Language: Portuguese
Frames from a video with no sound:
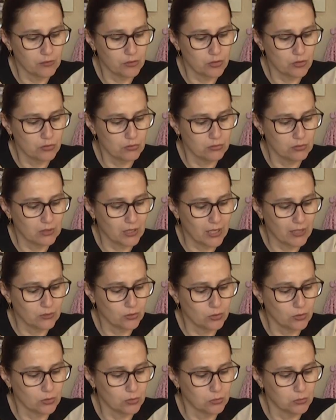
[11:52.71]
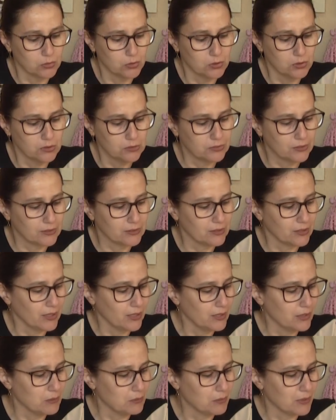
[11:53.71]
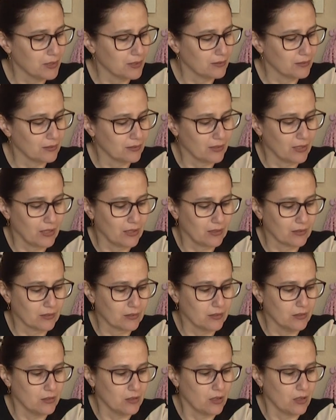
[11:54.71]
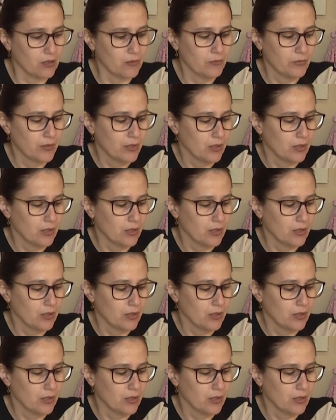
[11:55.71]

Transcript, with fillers: Eu vou juntar todo mundo, fazer a limpeza dela aqui, ó.